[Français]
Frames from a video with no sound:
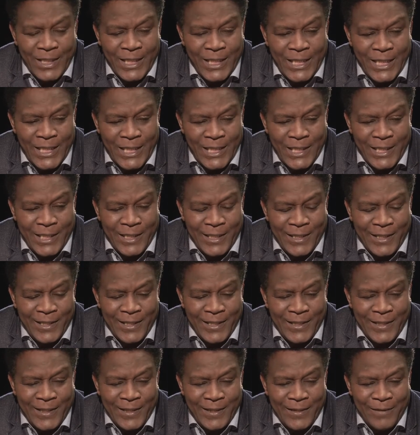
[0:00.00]

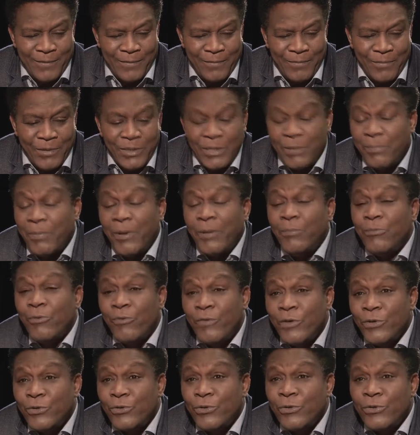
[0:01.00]
Et... Mais ce n'est pas une
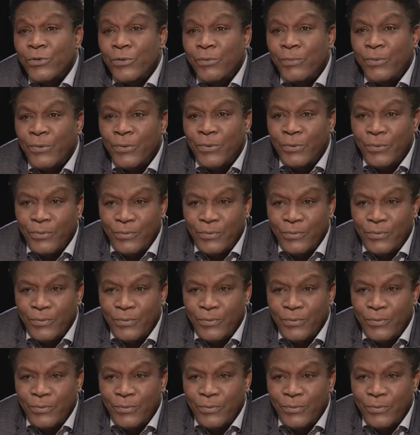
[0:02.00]
mauvaise chose non plus.